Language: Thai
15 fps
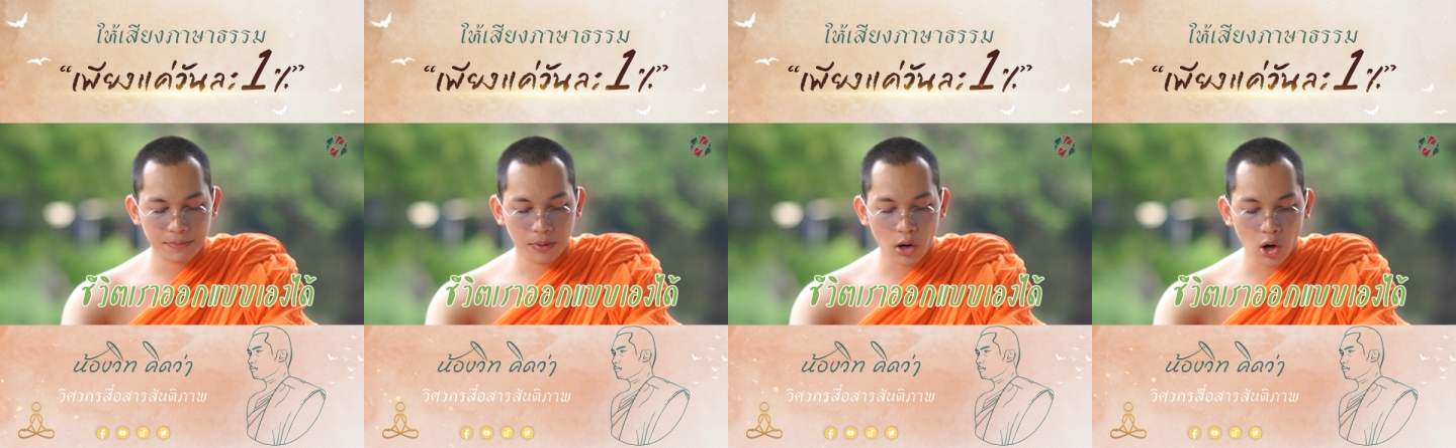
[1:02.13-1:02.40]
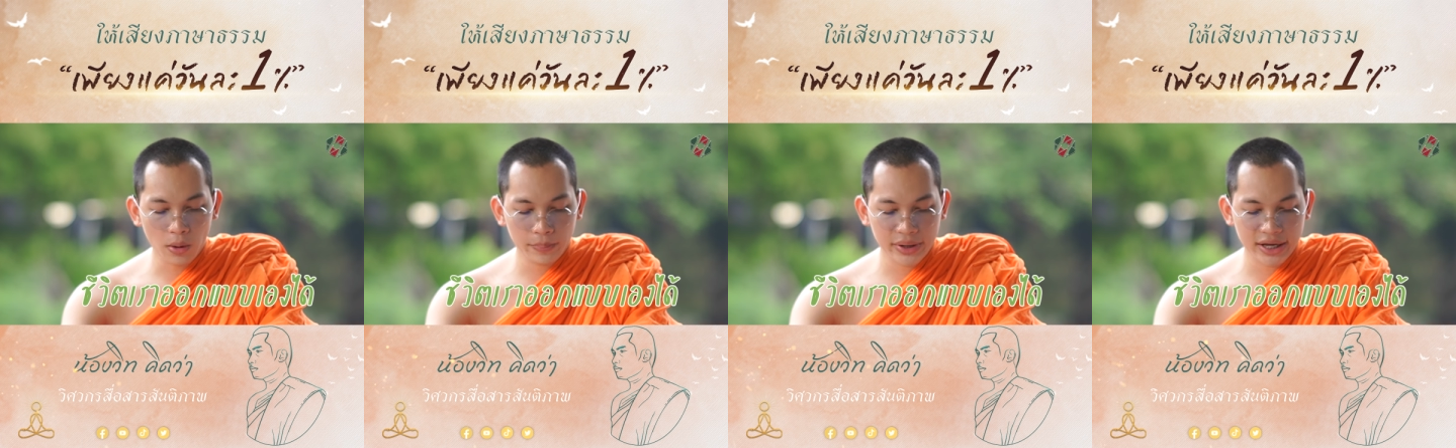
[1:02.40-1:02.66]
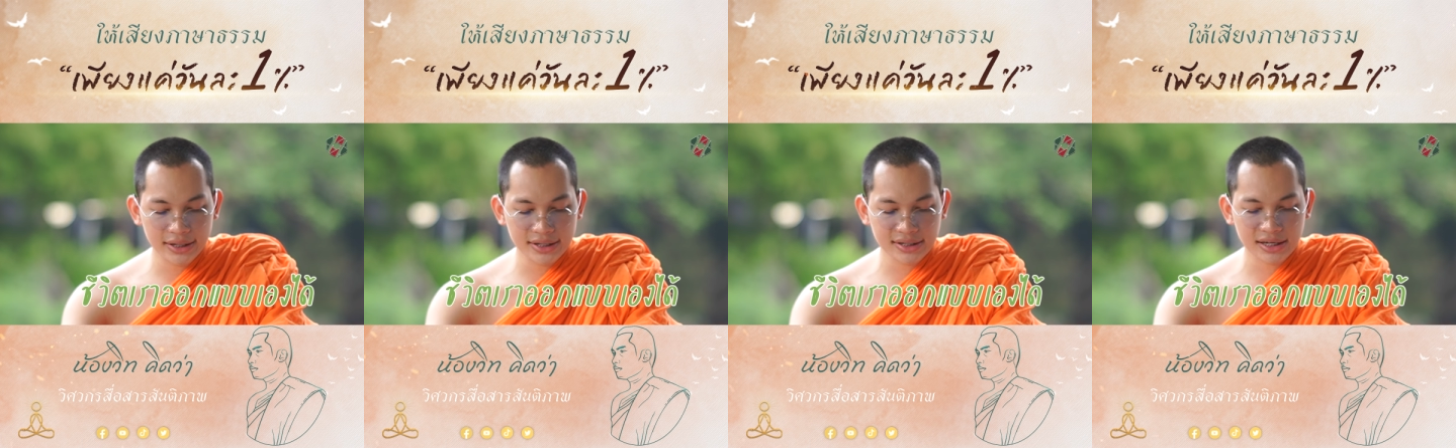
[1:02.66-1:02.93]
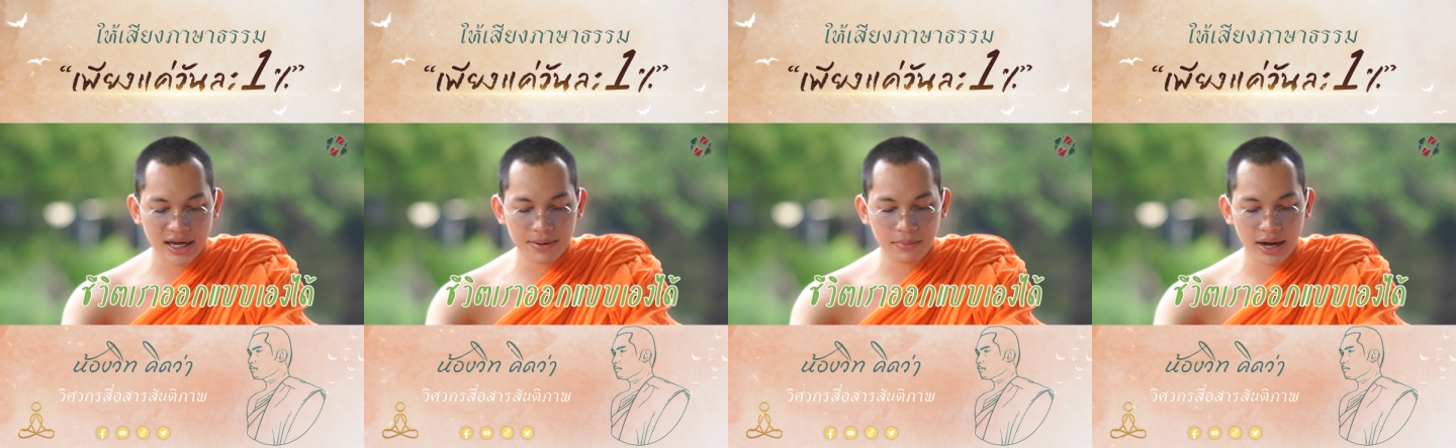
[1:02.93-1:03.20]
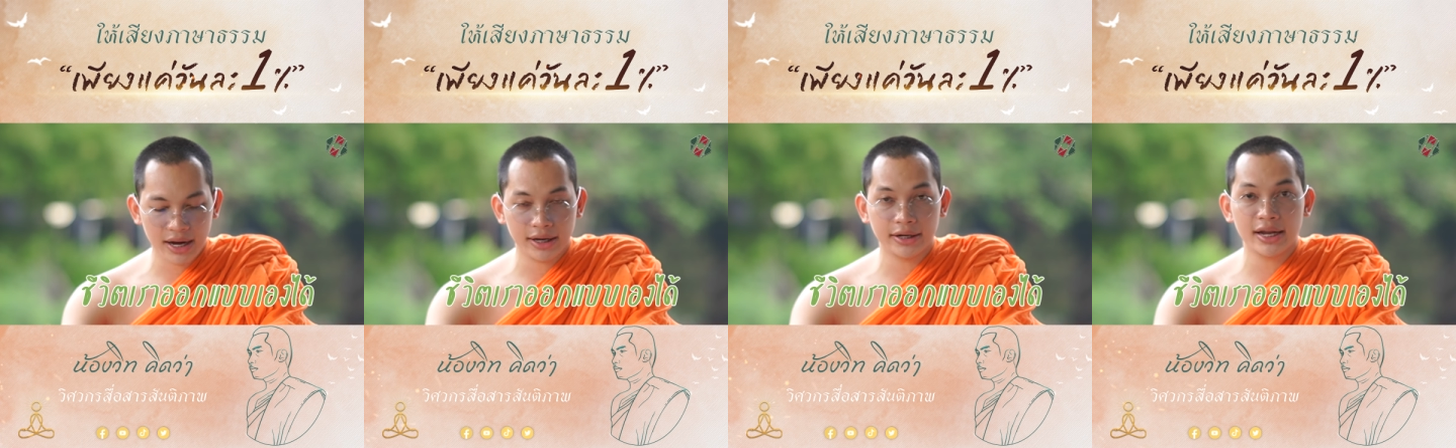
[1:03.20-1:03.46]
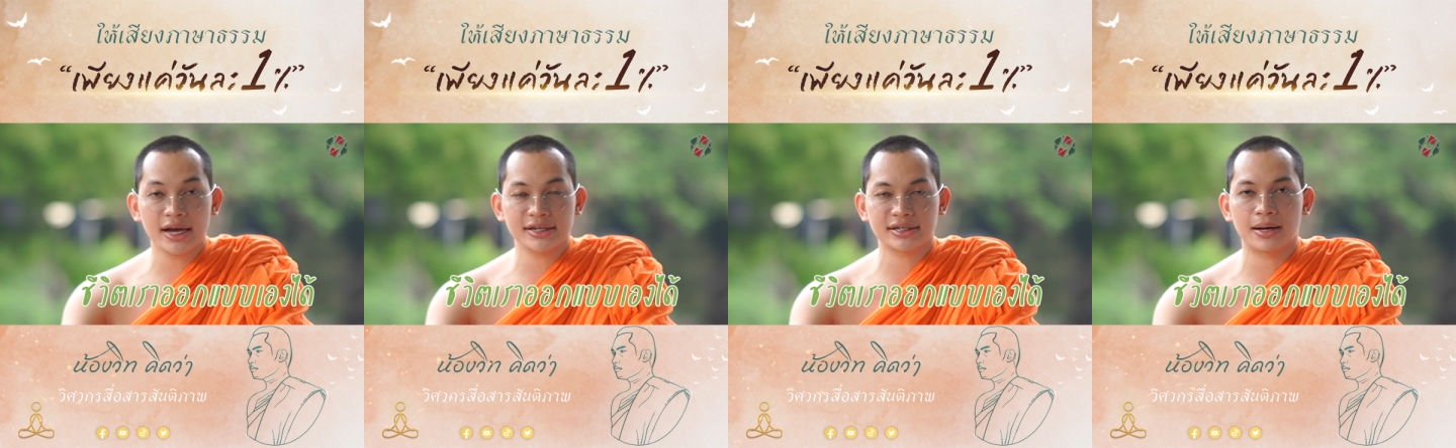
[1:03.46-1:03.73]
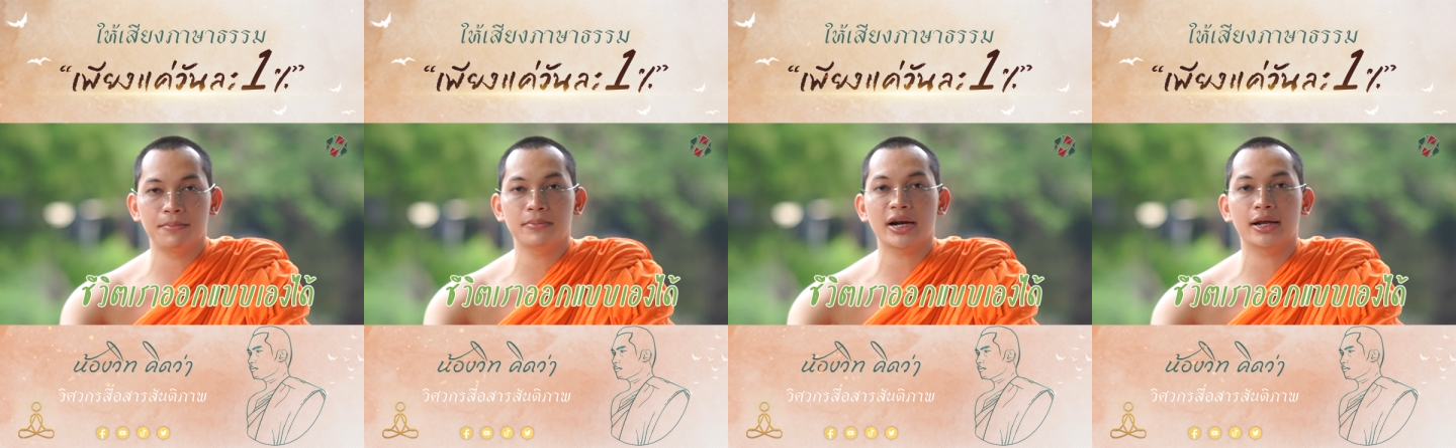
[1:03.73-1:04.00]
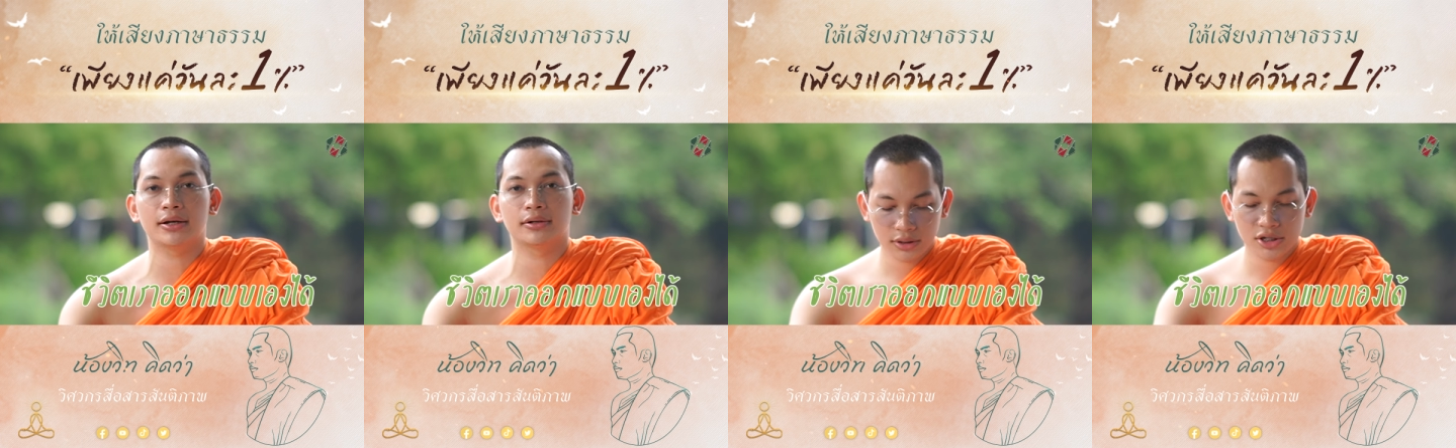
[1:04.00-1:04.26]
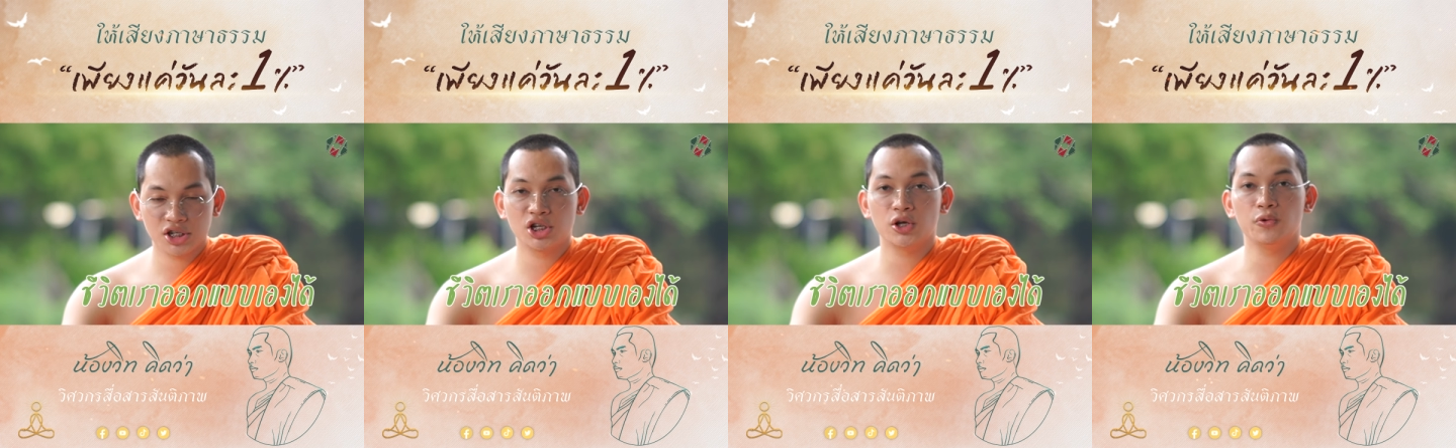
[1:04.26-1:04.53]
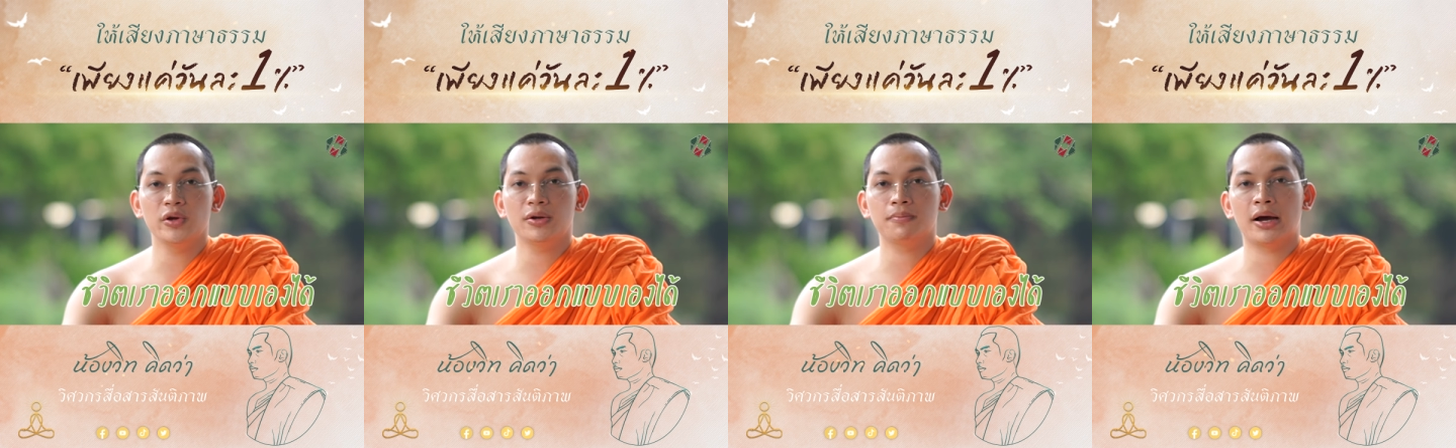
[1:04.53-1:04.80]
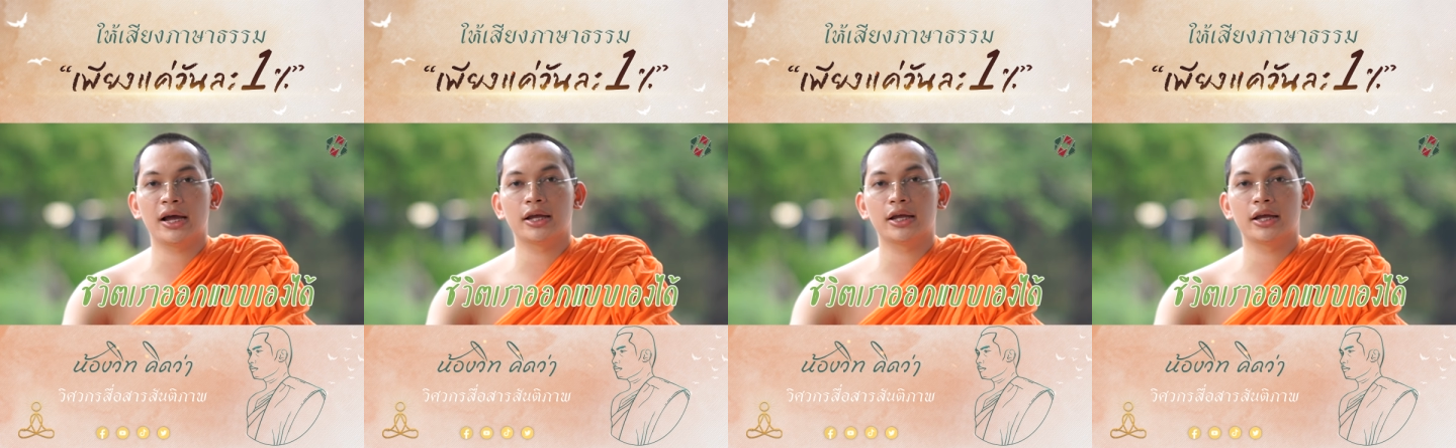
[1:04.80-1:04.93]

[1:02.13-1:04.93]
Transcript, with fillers: พอเปลี่ยนนิสัยใหม่ได้สำเร็จชีวิตให